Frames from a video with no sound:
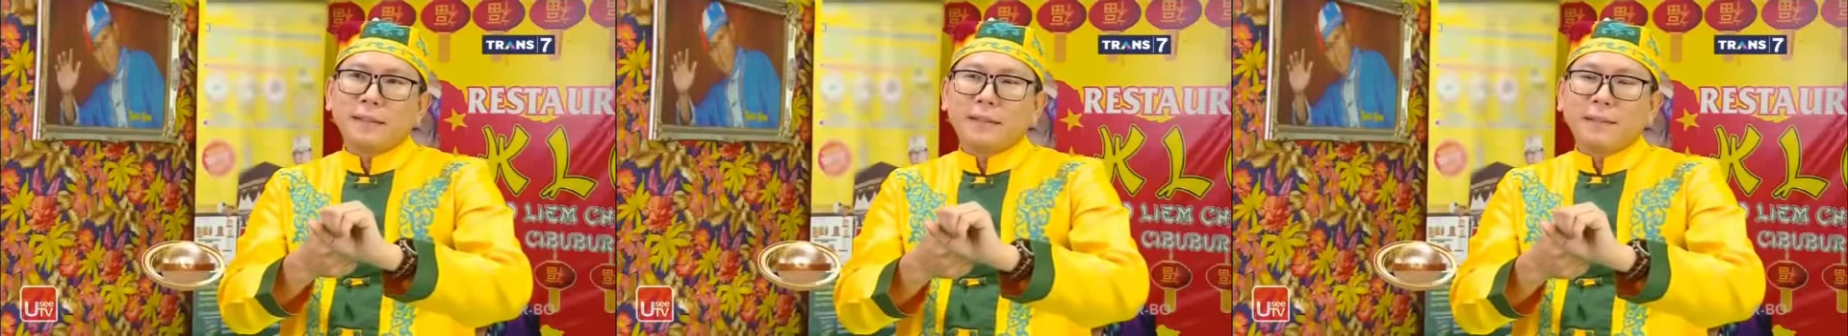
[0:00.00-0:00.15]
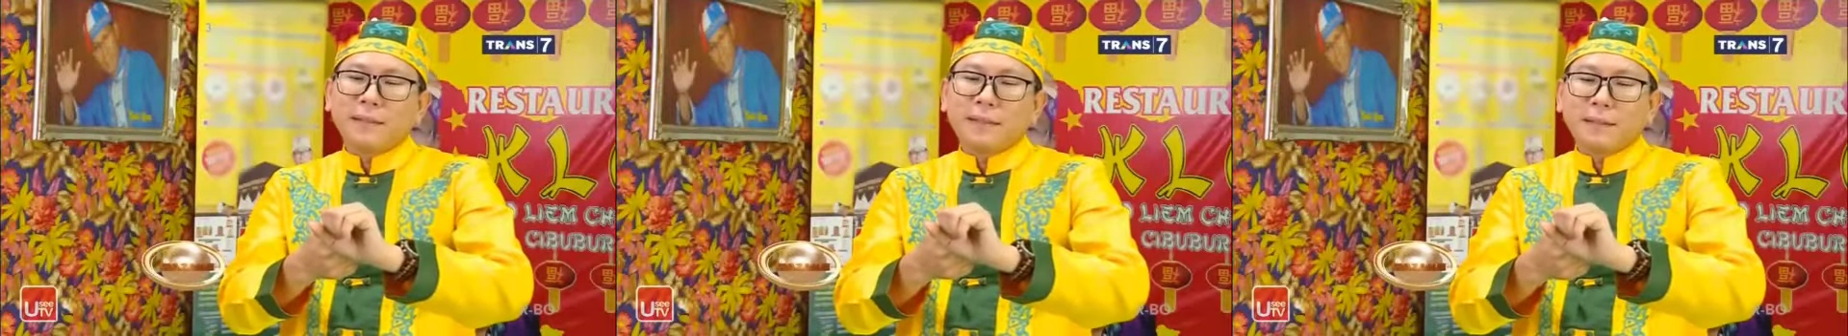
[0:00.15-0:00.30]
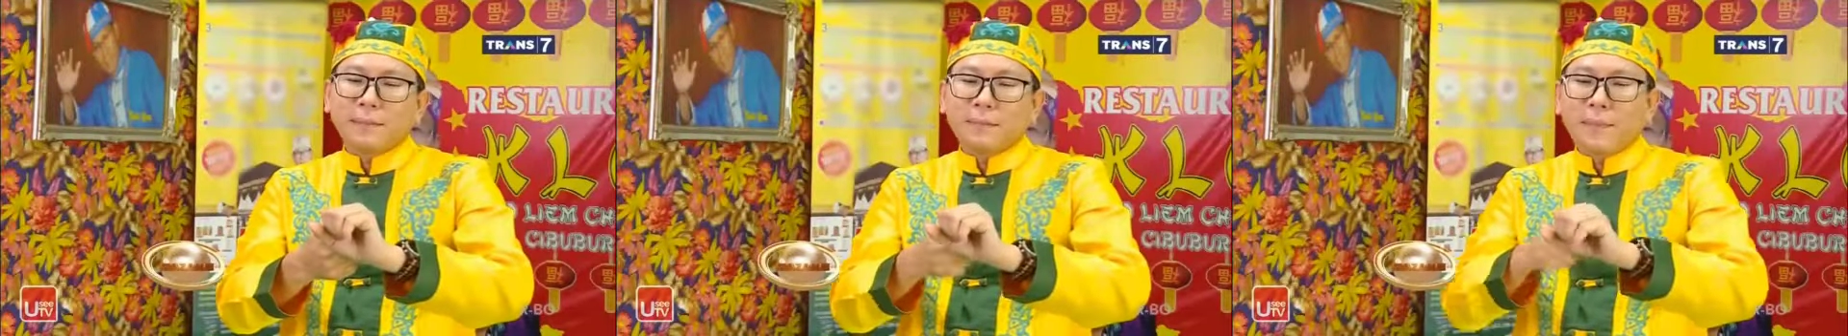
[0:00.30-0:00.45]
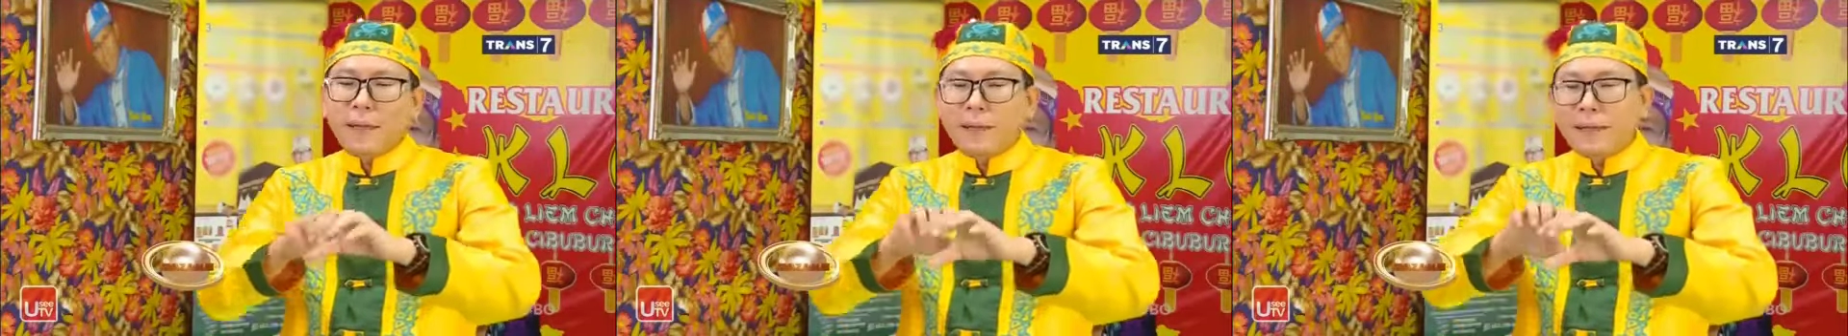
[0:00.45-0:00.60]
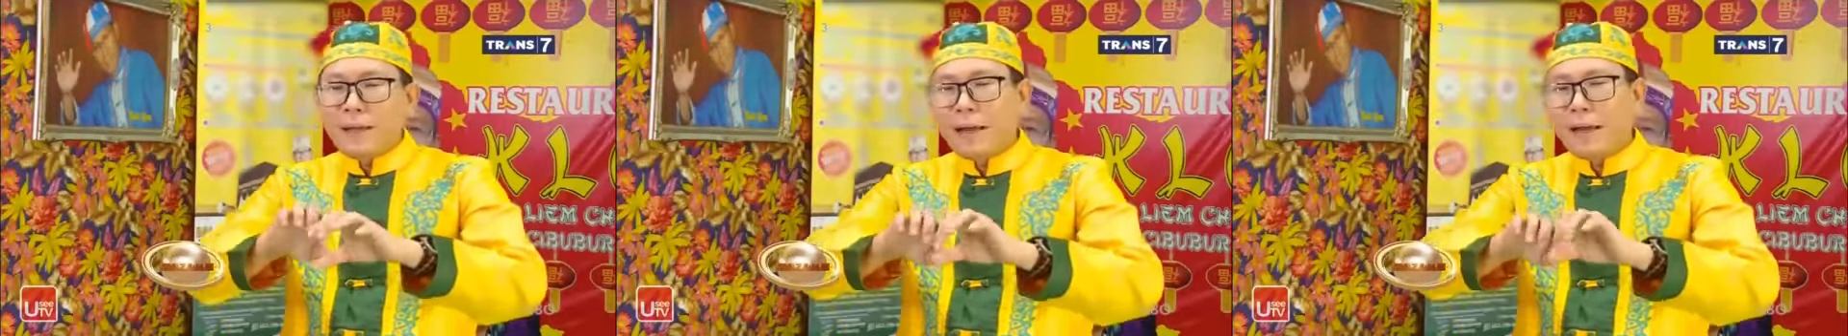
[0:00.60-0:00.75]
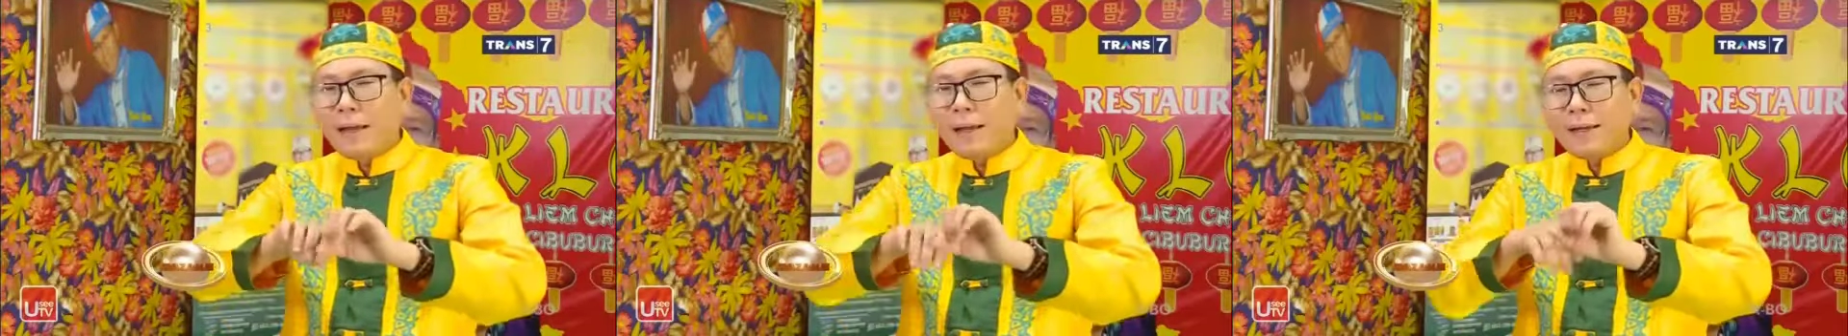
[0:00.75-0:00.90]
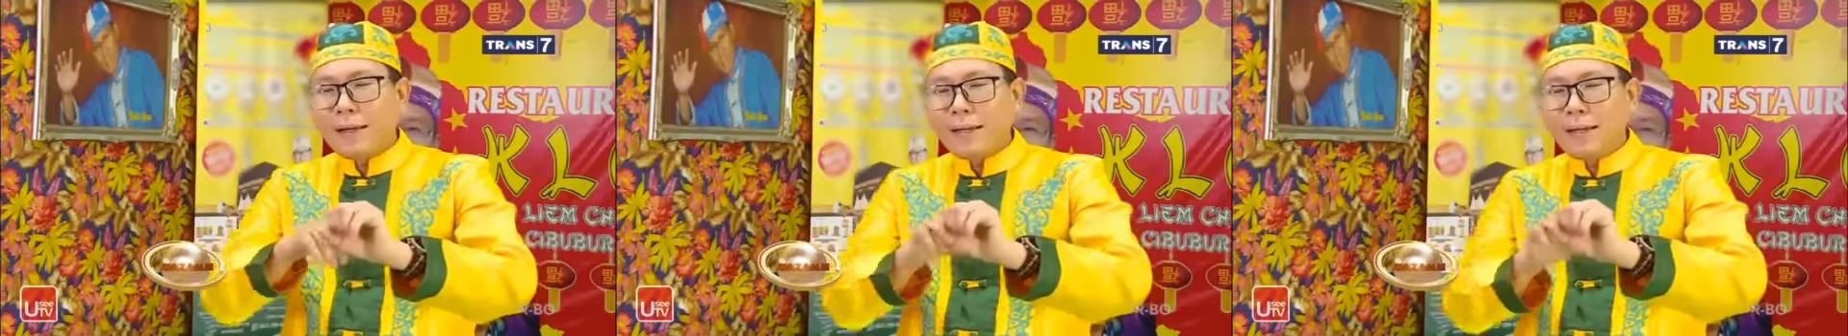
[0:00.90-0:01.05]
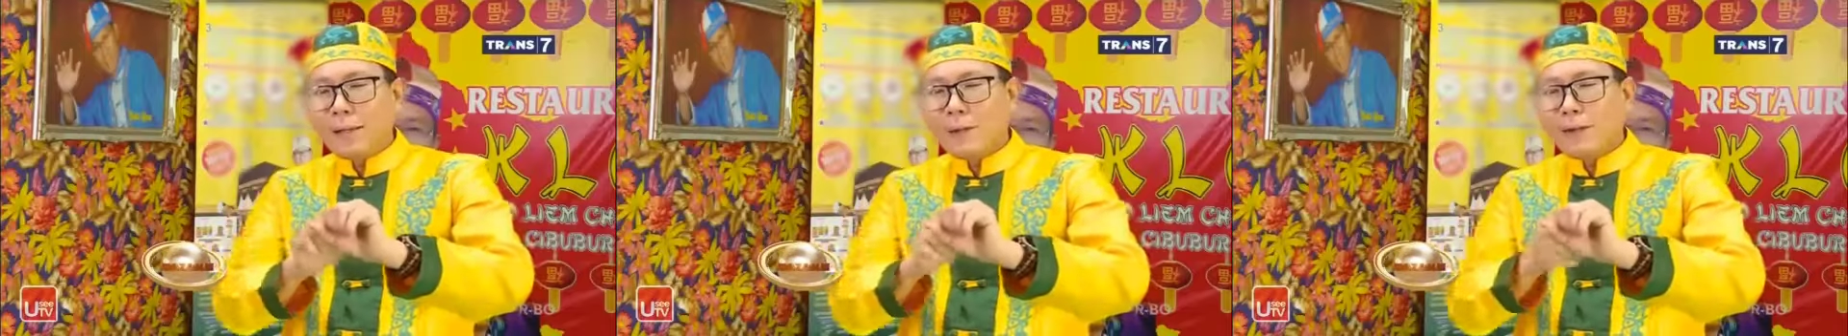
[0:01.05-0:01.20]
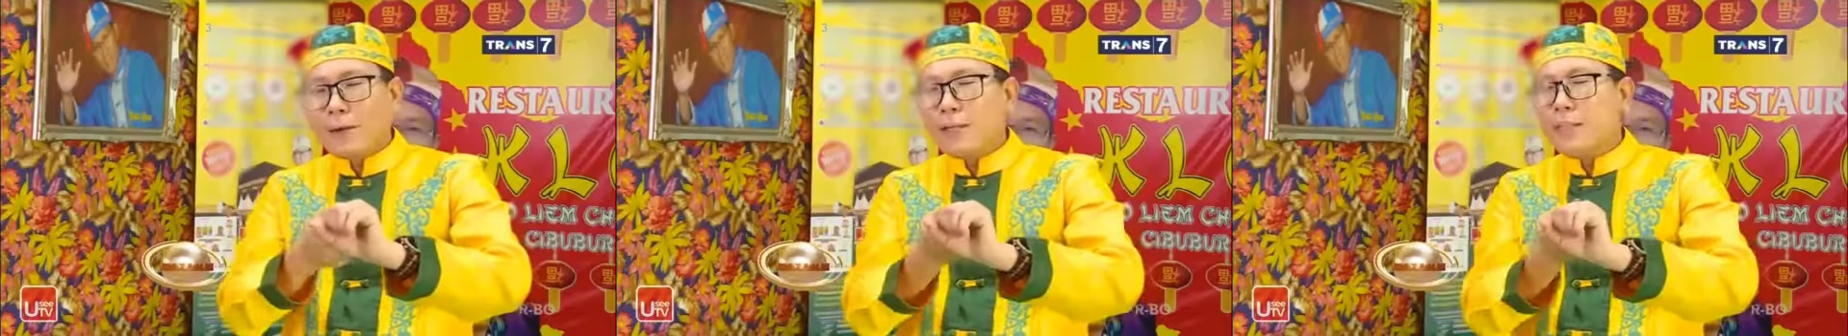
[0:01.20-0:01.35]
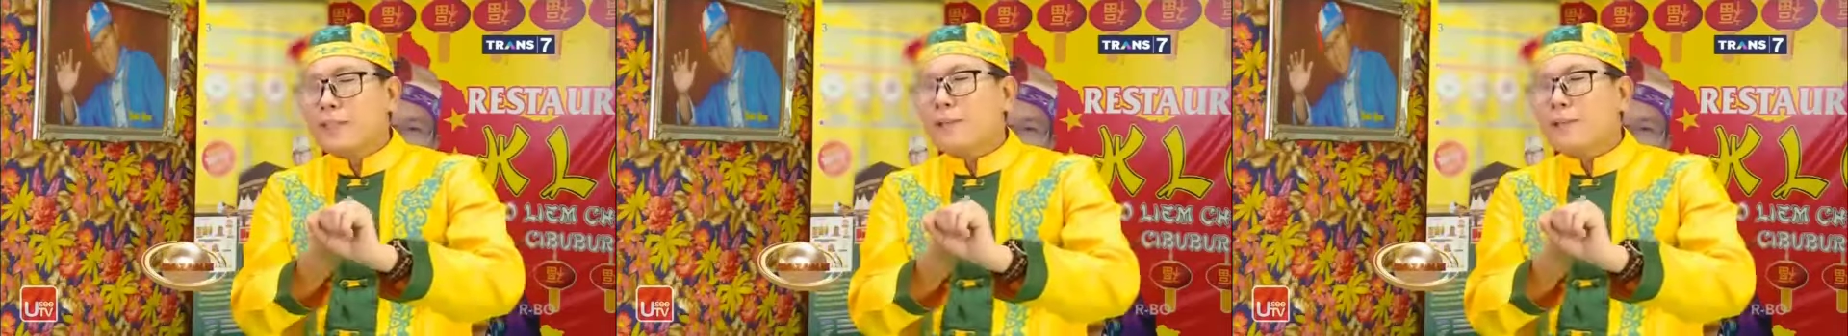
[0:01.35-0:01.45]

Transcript: Ah, padahal itu